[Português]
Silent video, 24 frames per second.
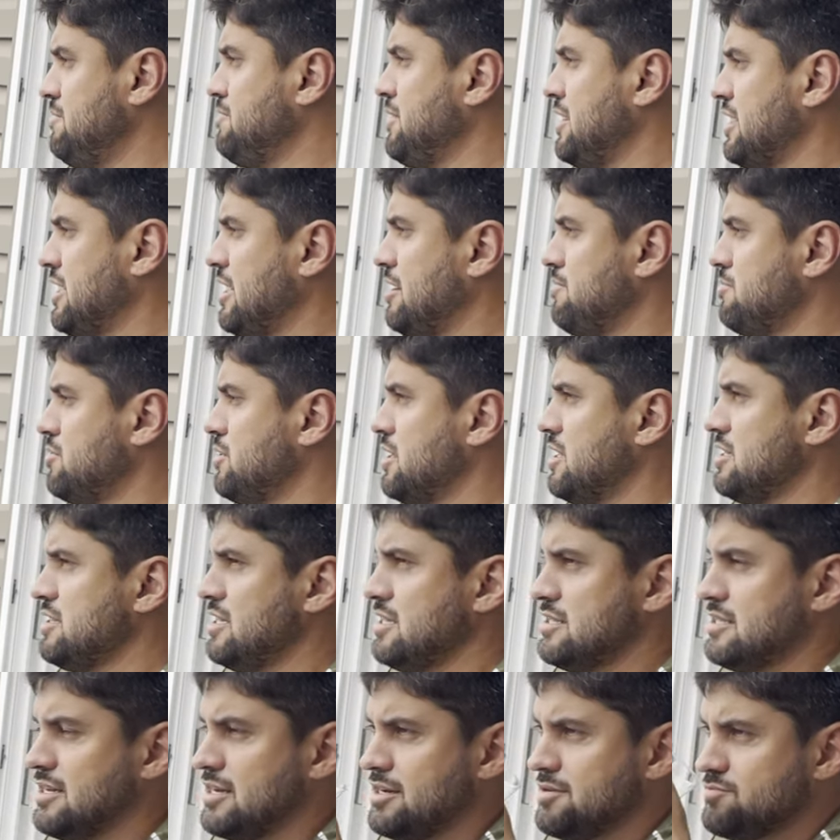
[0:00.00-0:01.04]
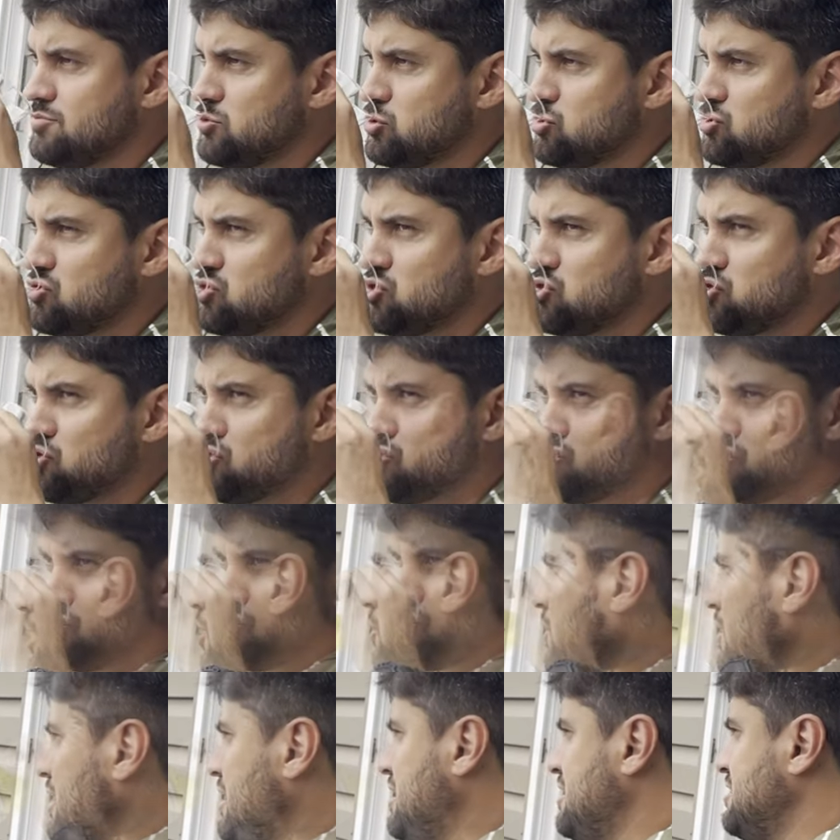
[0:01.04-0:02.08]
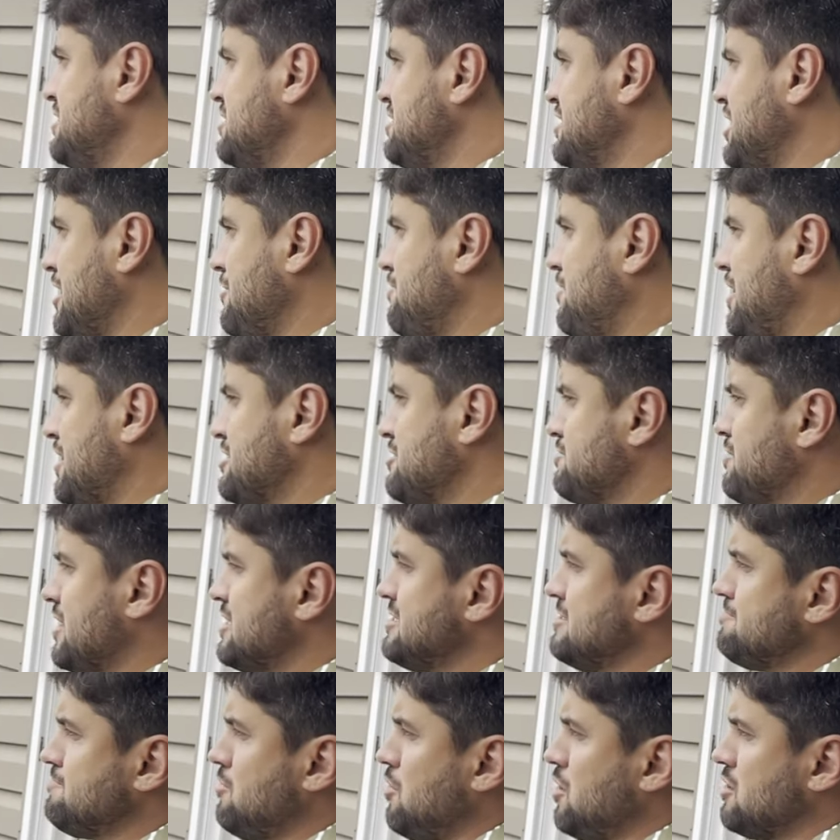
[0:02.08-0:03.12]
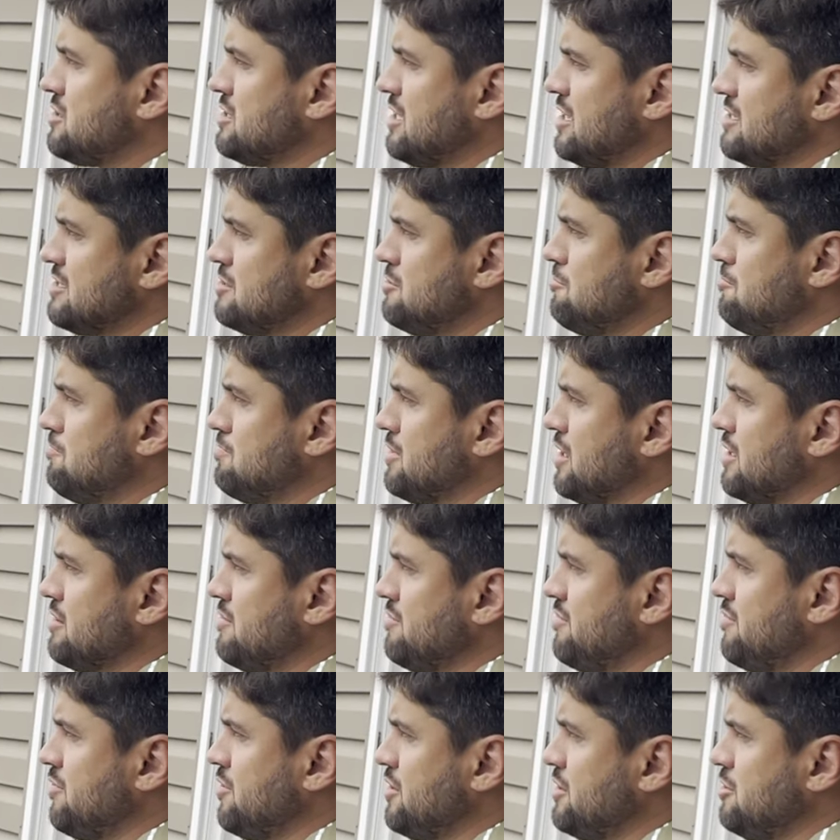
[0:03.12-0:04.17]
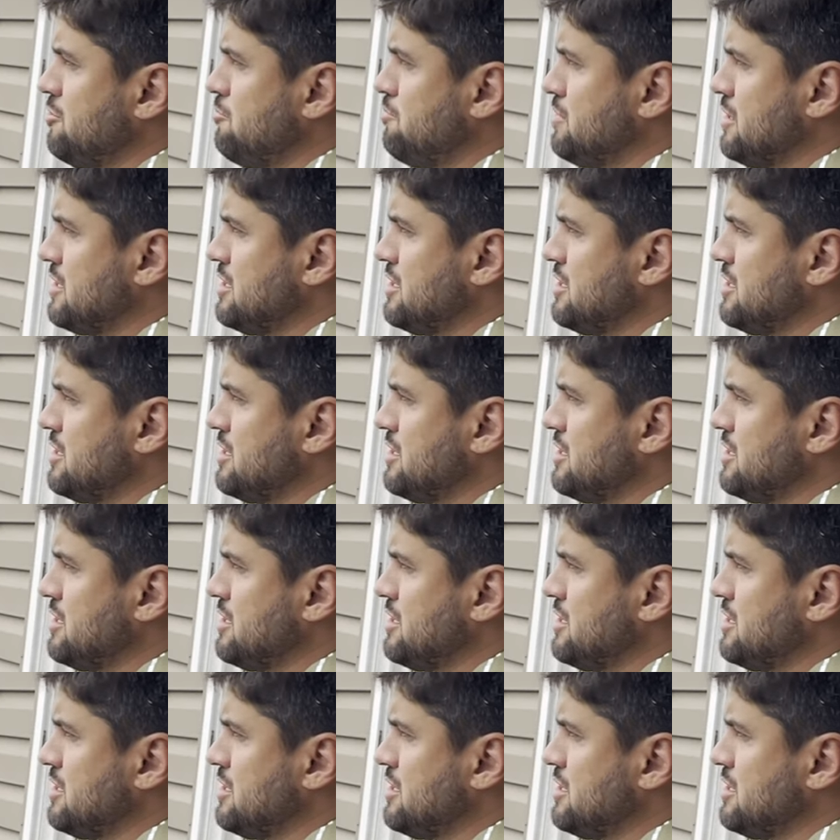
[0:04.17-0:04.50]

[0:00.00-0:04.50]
vir para cá, para o Canadá. Eu acredito que a parte mais importante do plano foi o